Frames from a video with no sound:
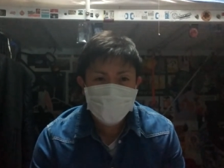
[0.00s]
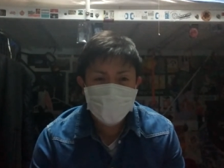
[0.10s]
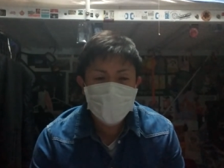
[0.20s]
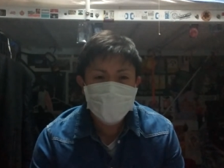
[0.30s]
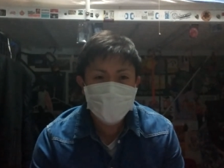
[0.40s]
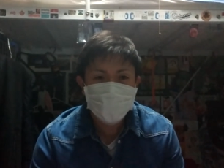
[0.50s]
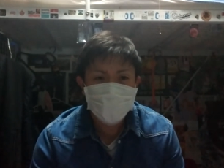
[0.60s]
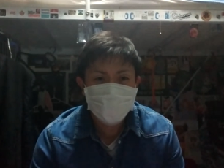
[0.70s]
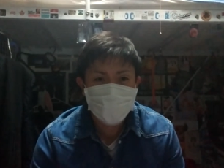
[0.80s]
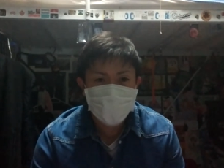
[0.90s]
ガテン
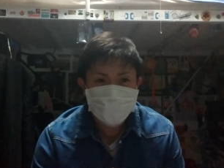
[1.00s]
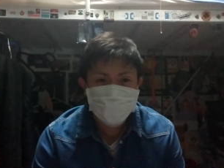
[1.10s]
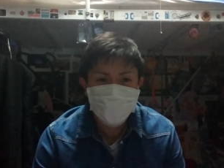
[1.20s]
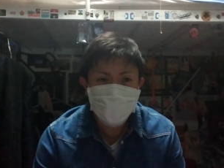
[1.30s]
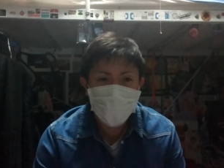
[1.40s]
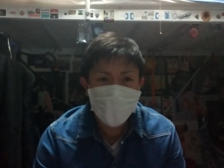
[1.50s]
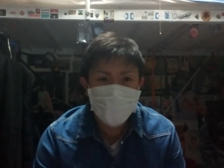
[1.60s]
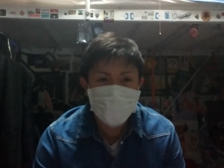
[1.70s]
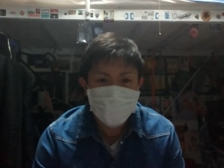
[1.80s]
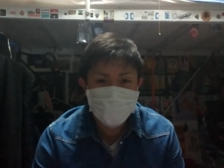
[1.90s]
系の話、
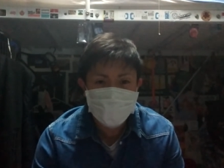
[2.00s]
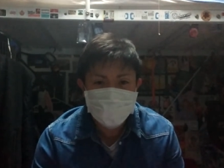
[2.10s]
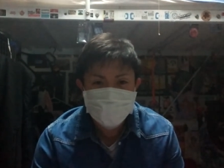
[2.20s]
パーティーで